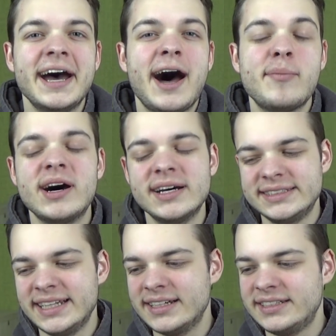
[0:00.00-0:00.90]
Aber
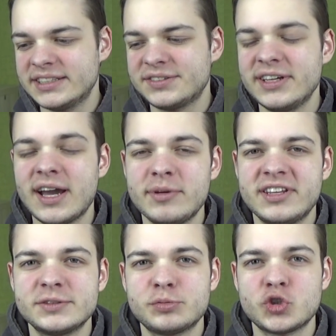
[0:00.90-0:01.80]
äh, deswegen habe ich
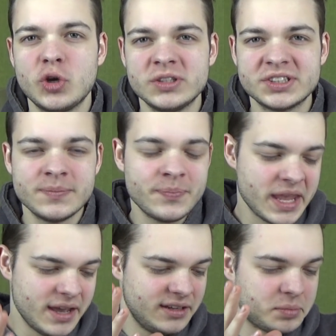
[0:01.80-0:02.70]
jetzt beschlossen,
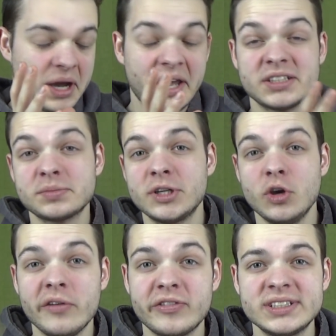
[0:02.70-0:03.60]
ich mache erstmal die
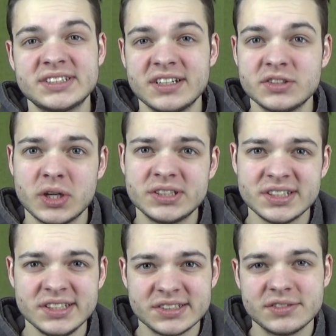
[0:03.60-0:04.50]
Offense. Also als
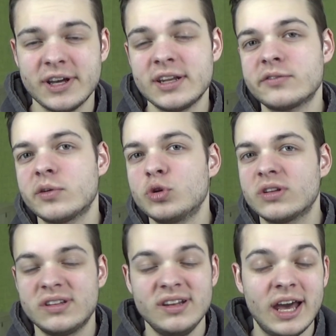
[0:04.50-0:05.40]
nächstes werden dann
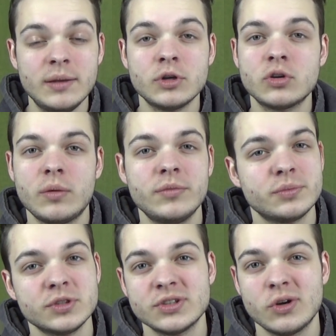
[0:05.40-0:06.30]
vermutlich die Linemen kommen.
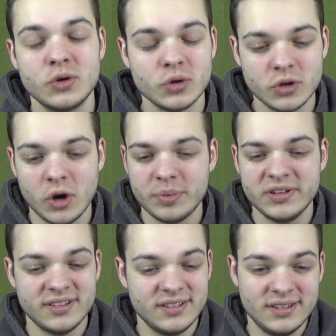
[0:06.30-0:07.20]
Ich muss noch gucken, ob
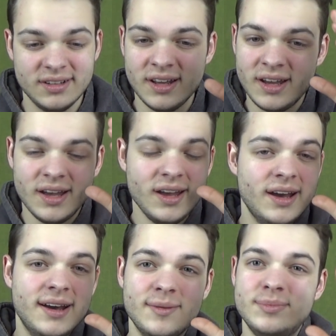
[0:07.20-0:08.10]
ich in
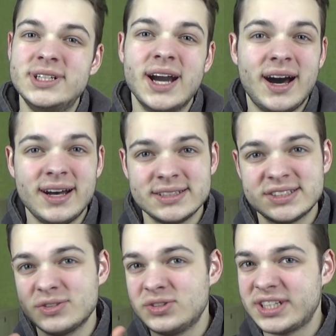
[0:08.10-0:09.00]
äh,
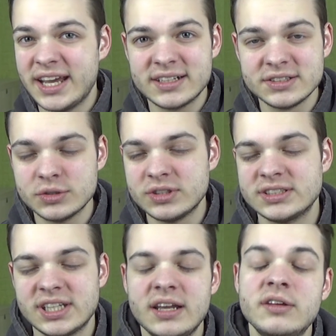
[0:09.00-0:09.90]
Guards und Tackles
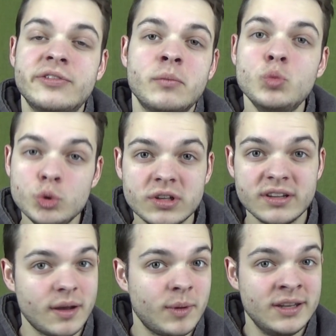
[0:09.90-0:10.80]
unterteile,
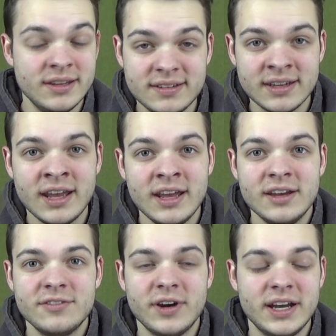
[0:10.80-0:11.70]
vermutlich aber nicht,
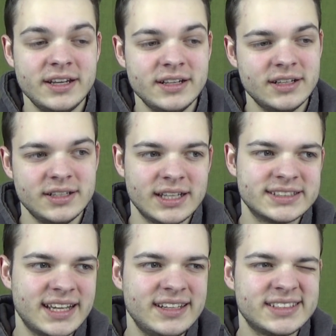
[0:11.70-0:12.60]
weil ganz
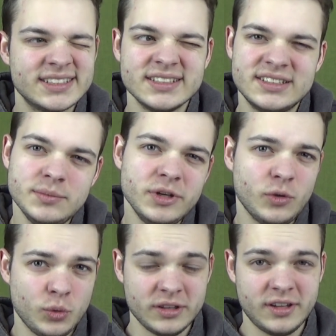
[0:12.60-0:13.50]
ehrlich, das eine
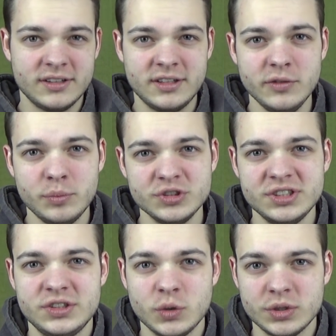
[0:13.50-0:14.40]
ziemlich unattraktive
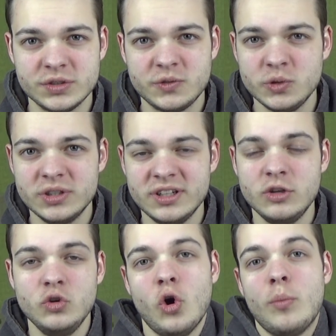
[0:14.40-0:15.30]
Position ist für
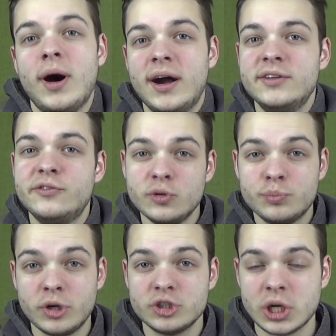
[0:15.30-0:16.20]
den normalen
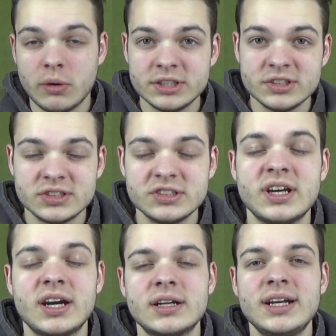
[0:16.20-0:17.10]
Footballschauer
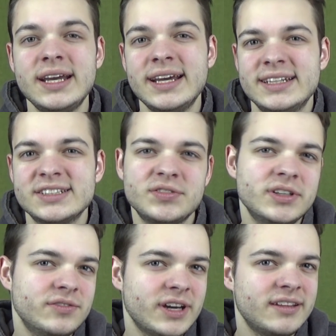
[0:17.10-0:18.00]
sozusagen.
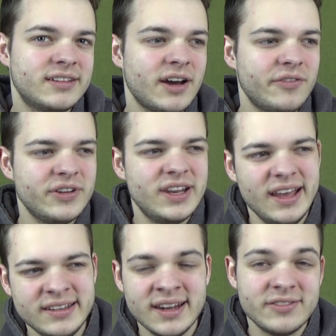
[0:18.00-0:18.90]
Deswegen werde ich da
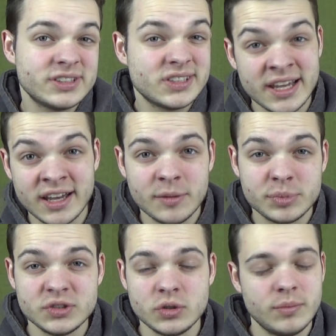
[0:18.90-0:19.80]
vielleicht eine etwas längere
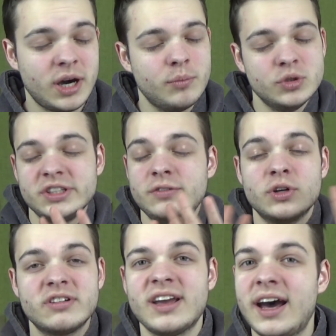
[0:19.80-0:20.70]
Episode machen, muss ich
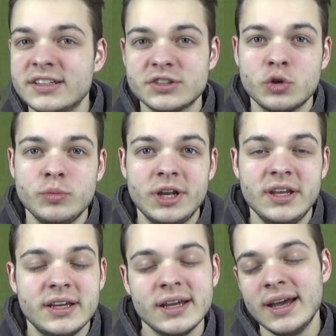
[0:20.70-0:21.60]
wirklich alles noch
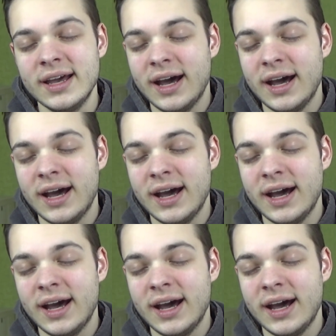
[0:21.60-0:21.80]
überlegen.